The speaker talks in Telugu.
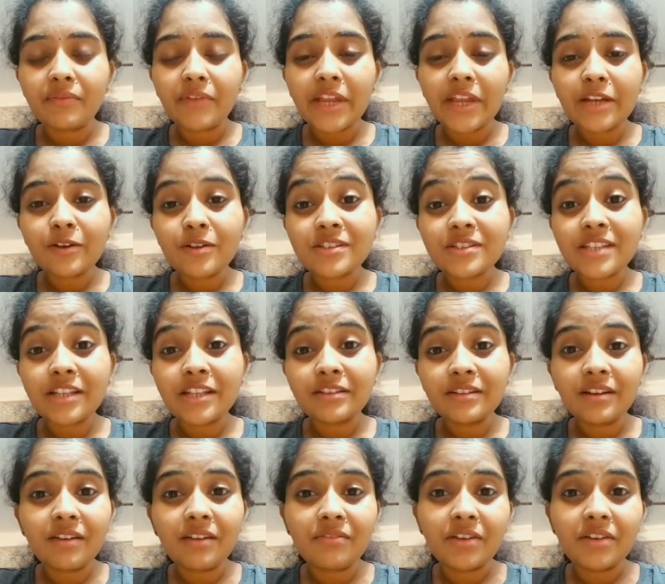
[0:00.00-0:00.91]
వెయిట్ లాస్
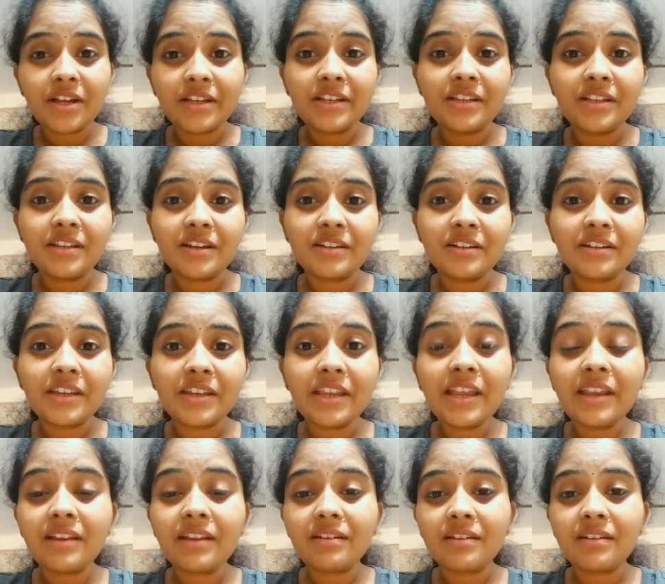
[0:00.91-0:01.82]
ఎందుకు అవ్వాలి అని
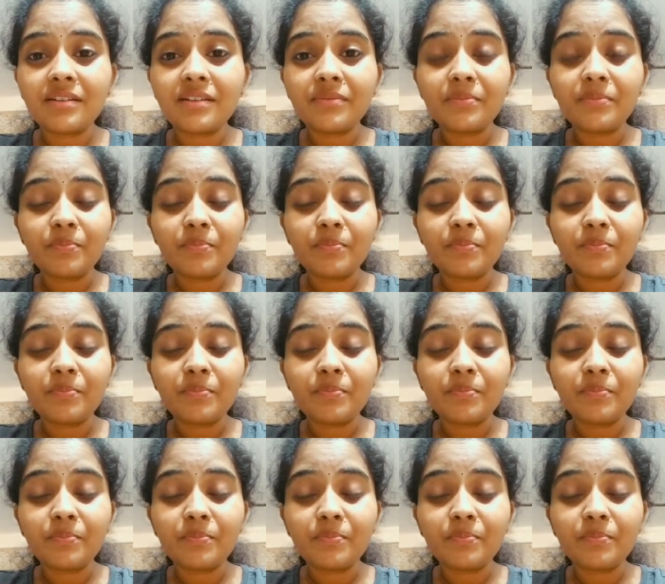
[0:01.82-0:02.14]
అంటే uh,